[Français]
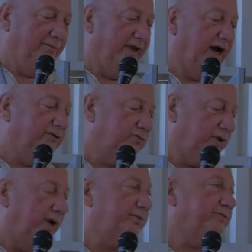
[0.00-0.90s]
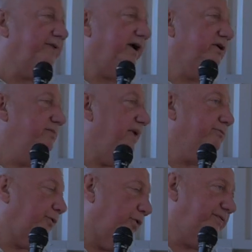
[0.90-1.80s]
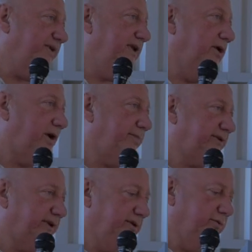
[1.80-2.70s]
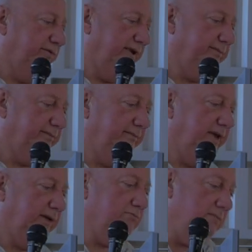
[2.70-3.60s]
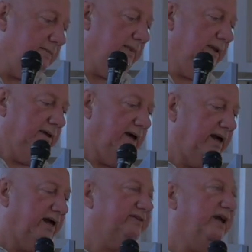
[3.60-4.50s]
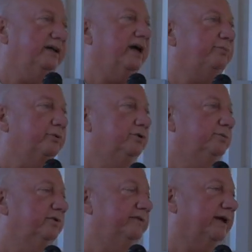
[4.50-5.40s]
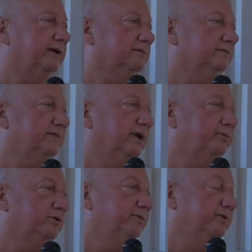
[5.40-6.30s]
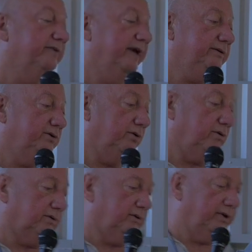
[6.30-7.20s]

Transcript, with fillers: Mais en tout cas, on peut faire les mêmes profils à partir des bovins. Mais à Gazelle, il y a peu de bovins. Il y a peu de bovins, donc on